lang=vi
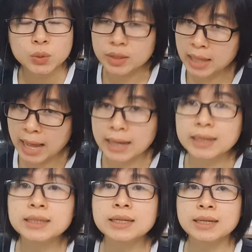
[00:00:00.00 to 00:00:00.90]

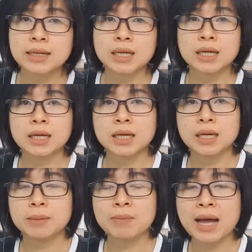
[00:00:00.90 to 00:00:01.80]
thẳng,
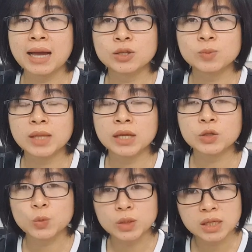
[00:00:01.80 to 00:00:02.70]
ba chúng ta
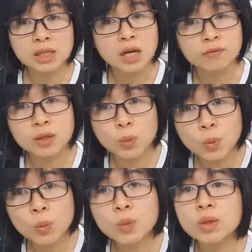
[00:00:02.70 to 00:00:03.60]
duỗi kết hợp với
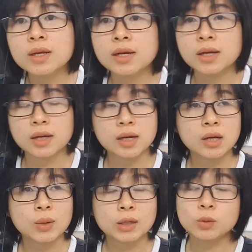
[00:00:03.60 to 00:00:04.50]
uốn,
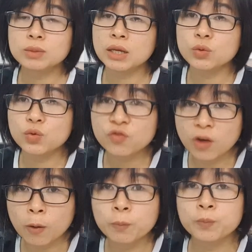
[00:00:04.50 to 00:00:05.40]
hoặc chúng ta duỗi
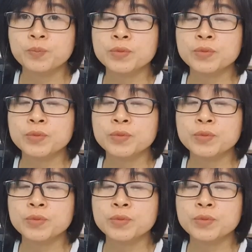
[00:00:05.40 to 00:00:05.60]
phồng.